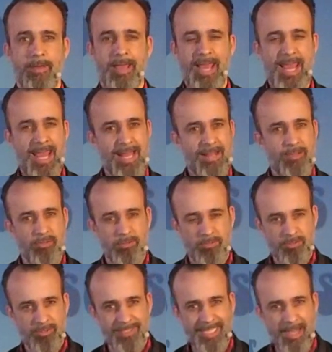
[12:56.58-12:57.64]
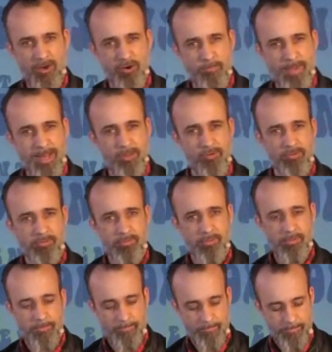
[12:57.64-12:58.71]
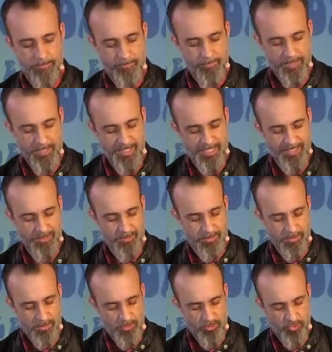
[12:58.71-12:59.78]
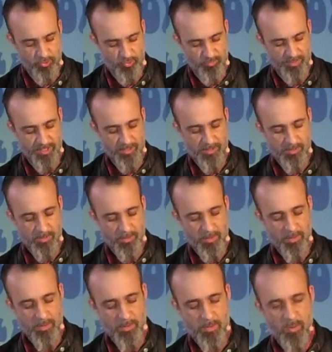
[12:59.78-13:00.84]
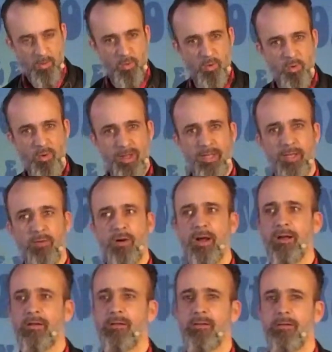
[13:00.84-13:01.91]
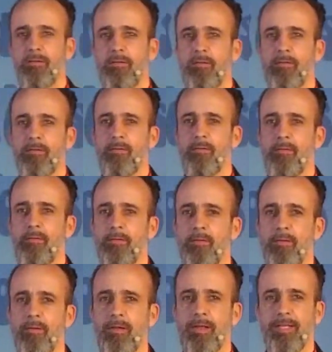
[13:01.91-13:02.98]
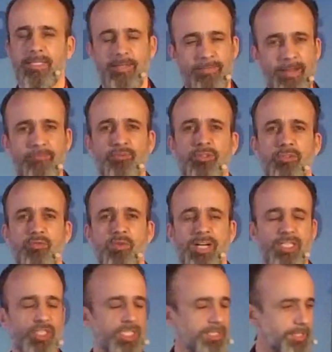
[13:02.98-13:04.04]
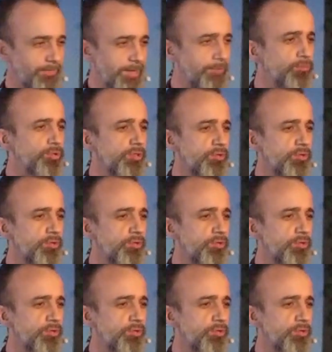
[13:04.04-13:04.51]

Et dans sa rébellion, il reste soumis au roi des rois. Ça devrait vous encourager, ça devrait nous